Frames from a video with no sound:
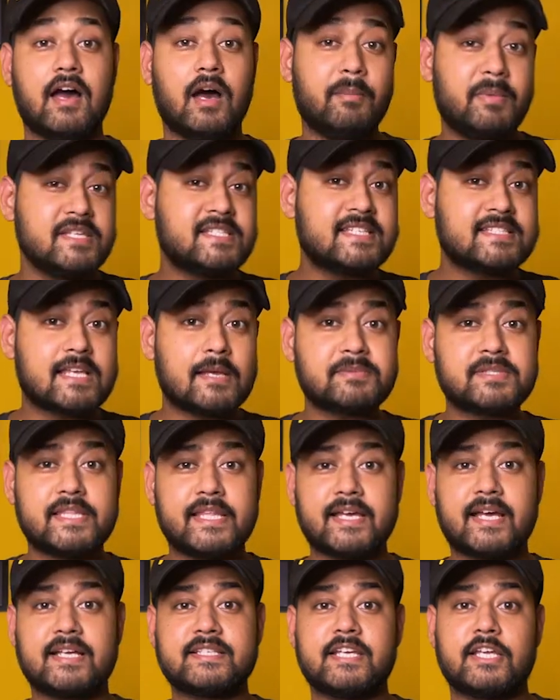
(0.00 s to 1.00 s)
अब इस हिसाब से
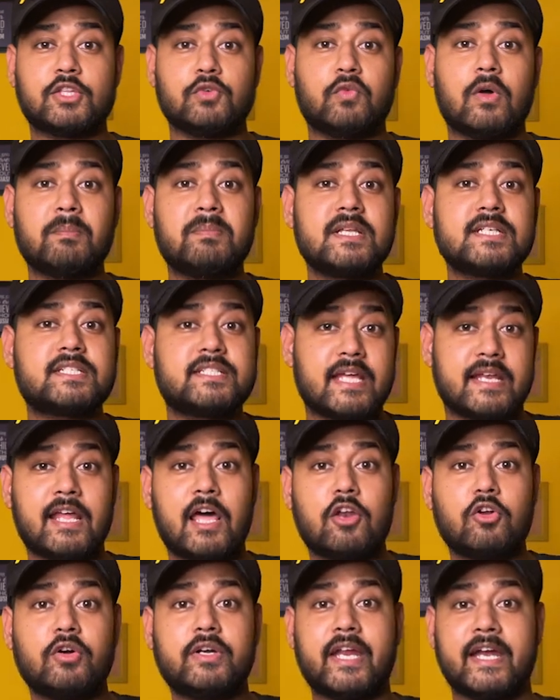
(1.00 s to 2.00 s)
देखा जाए तो वन प्लस टेन
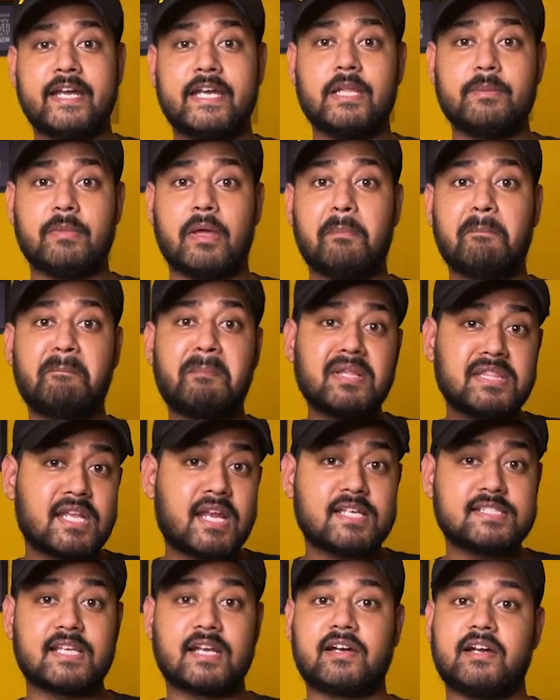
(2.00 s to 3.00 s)
आर और टेन टी में
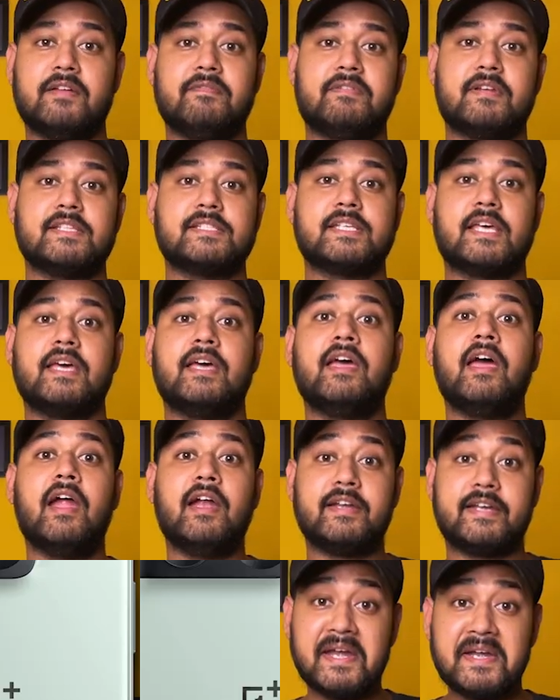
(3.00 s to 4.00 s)
हजार का डिफरेंस है
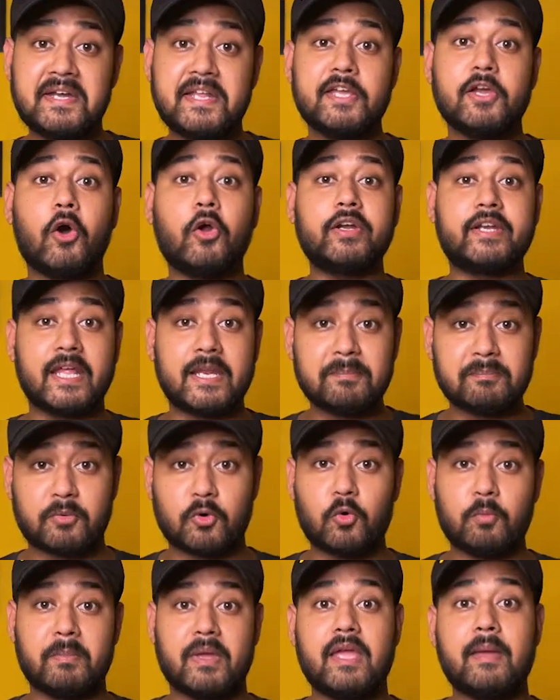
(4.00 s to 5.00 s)
टेन टी और टेन
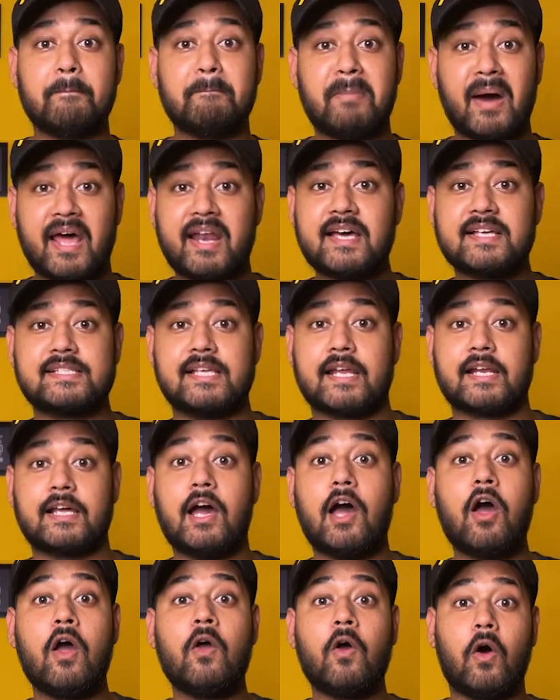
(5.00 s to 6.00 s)
प्रो में बारह हजार का
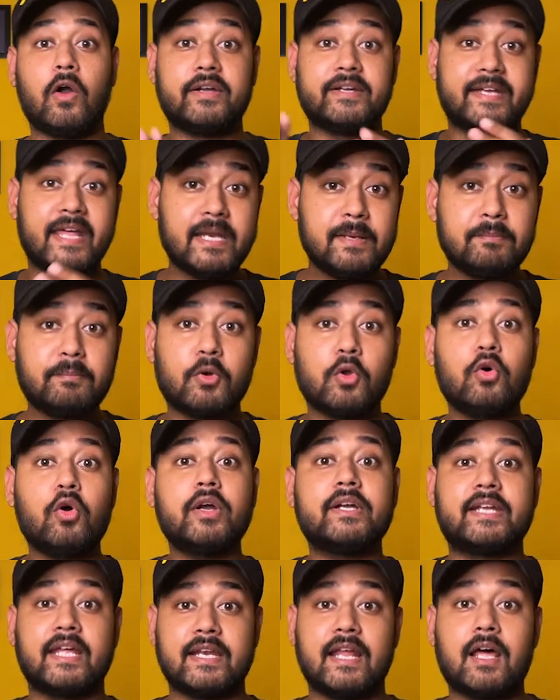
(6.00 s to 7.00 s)
और टेन प्रो
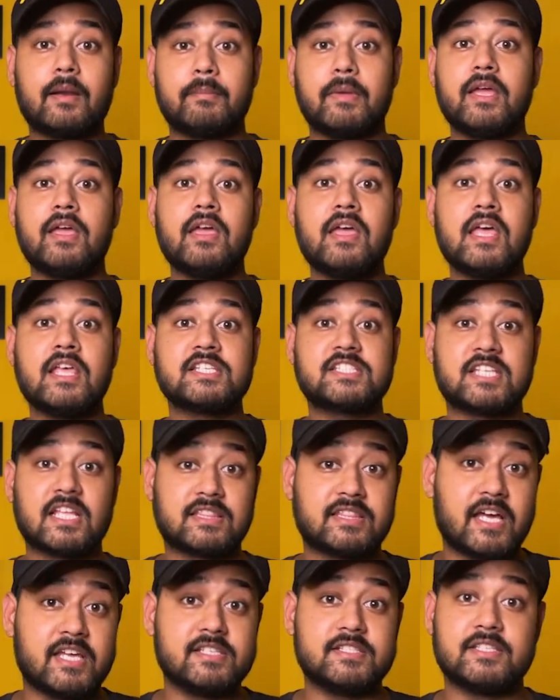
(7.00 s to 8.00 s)
और टेन आर में
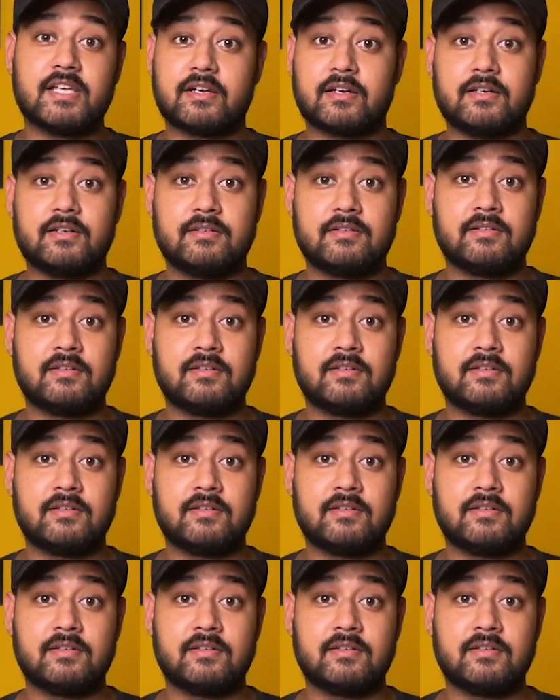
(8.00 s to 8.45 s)
सत्ताईस हजार का